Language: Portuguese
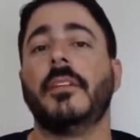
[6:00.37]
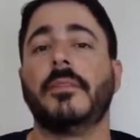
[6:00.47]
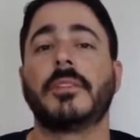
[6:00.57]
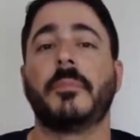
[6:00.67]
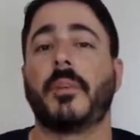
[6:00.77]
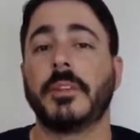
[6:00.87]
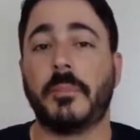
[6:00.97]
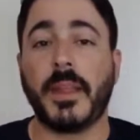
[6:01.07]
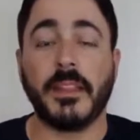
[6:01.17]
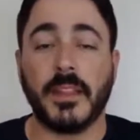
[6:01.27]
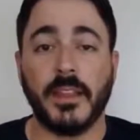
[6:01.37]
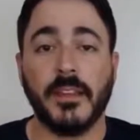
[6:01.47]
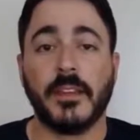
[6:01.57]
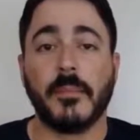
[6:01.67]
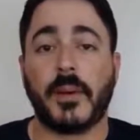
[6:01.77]
você pode aprender
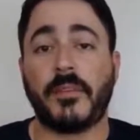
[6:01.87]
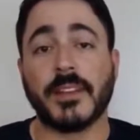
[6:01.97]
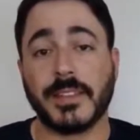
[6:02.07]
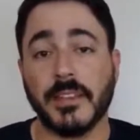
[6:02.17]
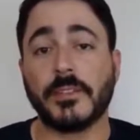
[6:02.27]
para fazer isso